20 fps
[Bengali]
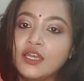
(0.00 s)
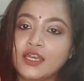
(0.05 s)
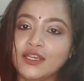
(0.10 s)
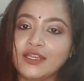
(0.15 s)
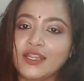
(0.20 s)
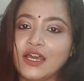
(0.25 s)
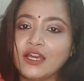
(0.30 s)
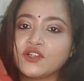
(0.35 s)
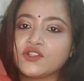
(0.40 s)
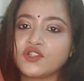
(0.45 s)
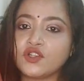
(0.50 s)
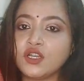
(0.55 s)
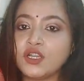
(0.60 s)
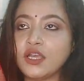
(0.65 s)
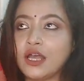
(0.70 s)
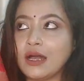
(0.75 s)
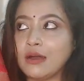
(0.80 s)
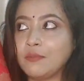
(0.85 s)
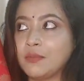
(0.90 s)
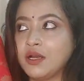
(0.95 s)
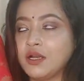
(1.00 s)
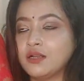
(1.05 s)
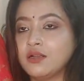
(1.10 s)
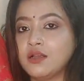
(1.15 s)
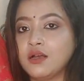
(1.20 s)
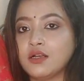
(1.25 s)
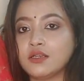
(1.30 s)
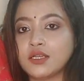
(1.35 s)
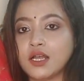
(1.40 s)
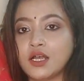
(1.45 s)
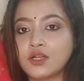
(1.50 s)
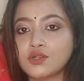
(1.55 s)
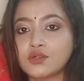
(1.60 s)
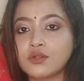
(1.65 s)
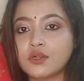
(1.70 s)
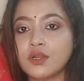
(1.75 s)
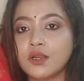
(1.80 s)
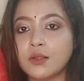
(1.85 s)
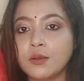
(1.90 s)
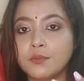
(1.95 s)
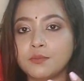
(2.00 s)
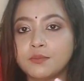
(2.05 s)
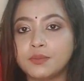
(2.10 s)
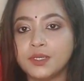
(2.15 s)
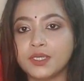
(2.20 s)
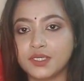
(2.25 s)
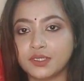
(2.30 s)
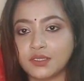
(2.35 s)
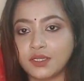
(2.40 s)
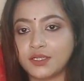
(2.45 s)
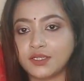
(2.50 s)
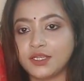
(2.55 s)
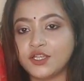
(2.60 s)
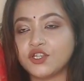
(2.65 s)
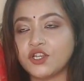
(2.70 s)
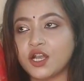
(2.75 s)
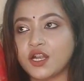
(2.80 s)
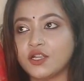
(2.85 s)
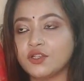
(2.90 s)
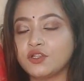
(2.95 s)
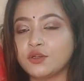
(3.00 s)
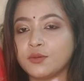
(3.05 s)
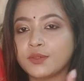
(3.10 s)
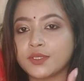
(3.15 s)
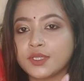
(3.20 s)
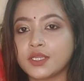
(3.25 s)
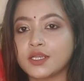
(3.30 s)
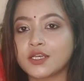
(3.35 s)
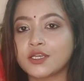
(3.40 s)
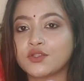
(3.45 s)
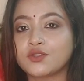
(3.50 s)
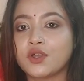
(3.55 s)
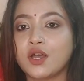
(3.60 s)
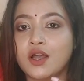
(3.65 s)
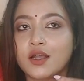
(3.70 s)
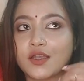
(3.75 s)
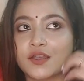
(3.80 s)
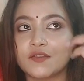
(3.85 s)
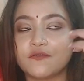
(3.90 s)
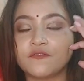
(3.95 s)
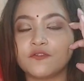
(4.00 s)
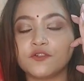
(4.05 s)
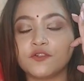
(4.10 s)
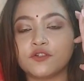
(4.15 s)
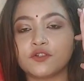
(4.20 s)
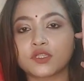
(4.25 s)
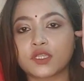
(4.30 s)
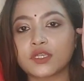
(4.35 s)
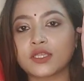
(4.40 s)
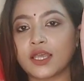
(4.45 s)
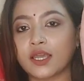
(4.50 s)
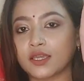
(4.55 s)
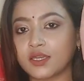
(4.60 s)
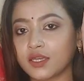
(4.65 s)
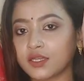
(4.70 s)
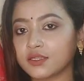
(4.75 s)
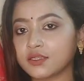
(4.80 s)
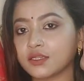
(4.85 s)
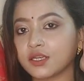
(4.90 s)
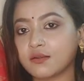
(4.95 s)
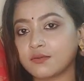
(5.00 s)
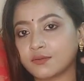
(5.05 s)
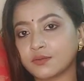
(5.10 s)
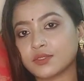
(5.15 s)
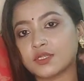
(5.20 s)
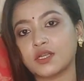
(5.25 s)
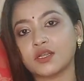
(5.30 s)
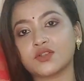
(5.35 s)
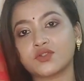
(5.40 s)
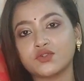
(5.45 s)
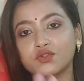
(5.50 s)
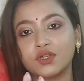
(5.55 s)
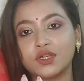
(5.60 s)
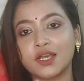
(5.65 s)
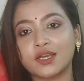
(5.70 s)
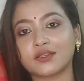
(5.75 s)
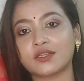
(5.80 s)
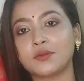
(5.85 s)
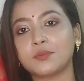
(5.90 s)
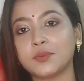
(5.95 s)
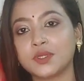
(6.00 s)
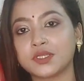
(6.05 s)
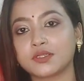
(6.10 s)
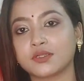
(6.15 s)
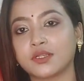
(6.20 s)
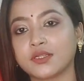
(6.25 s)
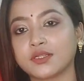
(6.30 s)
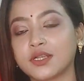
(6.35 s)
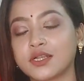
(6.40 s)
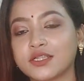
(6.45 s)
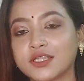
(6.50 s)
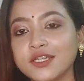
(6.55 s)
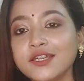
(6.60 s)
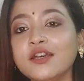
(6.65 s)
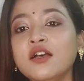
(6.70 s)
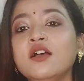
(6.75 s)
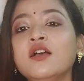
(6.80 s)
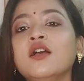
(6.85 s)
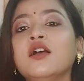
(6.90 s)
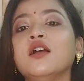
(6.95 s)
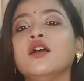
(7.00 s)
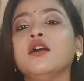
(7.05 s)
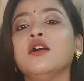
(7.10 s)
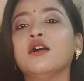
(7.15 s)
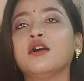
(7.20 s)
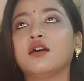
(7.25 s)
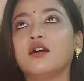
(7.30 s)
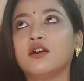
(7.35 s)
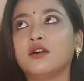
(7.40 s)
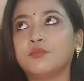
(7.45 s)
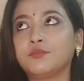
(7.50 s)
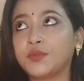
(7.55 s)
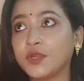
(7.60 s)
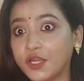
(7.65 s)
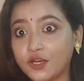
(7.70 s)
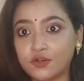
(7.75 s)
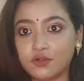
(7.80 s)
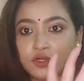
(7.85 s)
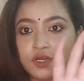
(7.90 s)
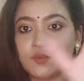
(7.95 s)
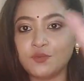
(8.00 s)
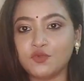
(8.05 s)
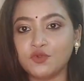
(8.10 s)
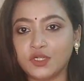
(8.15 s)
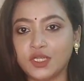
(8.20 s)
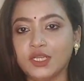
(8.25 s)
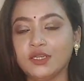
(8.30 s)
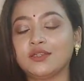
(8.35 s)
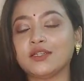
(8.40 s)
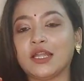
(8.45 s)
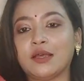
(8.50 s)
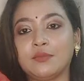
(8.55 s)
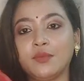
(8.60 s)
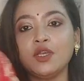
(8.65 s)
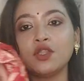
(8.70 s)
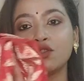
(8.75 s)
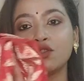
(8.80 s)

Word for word: এটা অ্যাকচুয়ালি আমার শাশুড়ির বিজনেসের শাড়ি তোমাদেরকে তো আগের ভিডিওতে দেখিয়েছিলাম আমার শাশুড়ির একটা বিজনেস আছে প্রেরণা বুটিক নামে